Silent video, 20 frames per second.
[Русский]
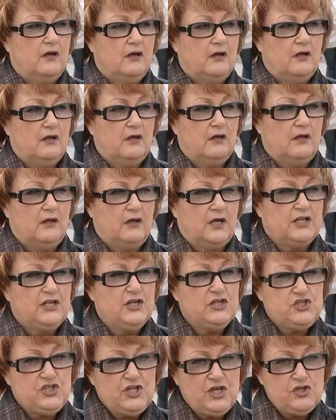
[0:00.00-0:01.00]
э,
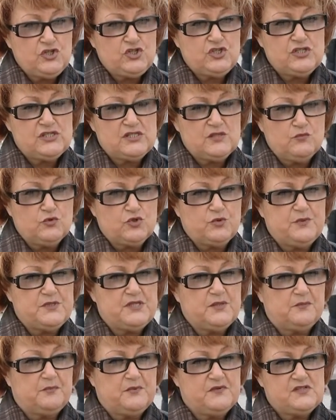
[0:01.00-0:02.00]
отличающиеся, может
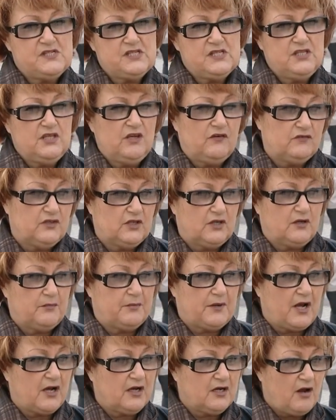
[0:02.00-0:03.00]
быть, от повседневных
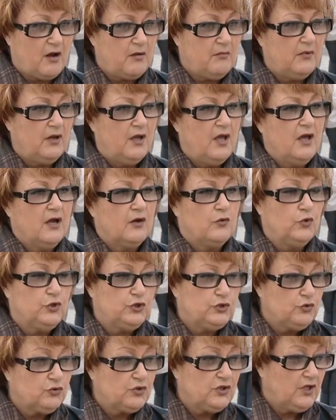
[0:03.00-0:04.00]
программ
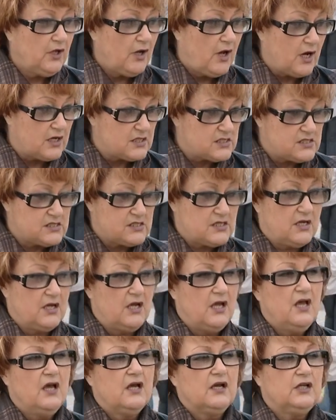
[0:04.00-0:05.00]
культурные акции,
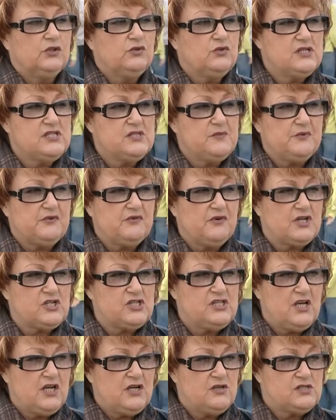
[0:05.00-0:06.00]
которые
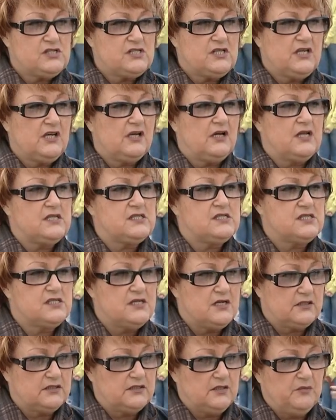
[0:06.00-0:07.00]
сопровождаются и
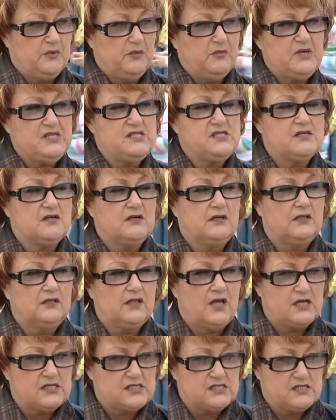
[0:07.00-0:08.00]
концертами,
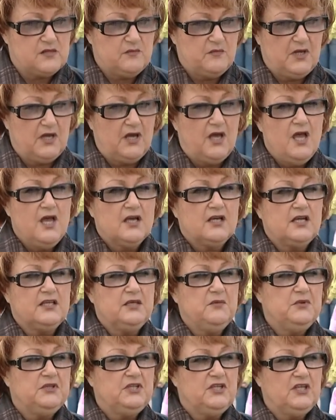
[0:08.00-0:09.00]
мастер-классами,
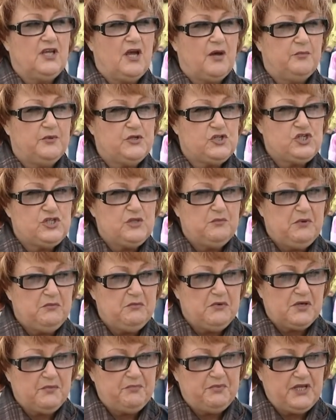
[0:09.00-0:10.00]
какими-то необычными
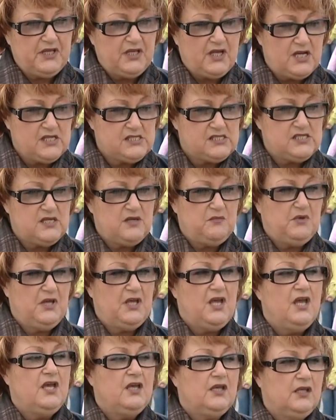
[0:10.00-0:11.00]
мероприятиями